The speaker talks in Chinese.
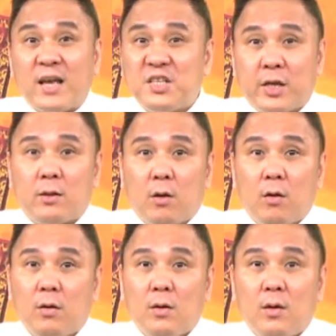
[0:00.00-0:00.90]
赔钱
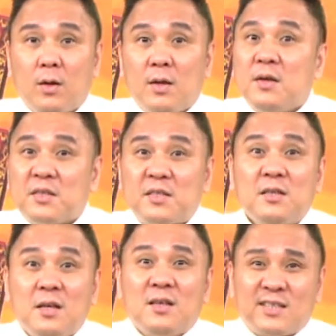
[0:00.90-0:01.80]
哦，
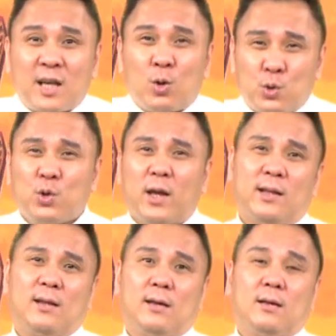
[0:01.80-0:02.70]
是少赚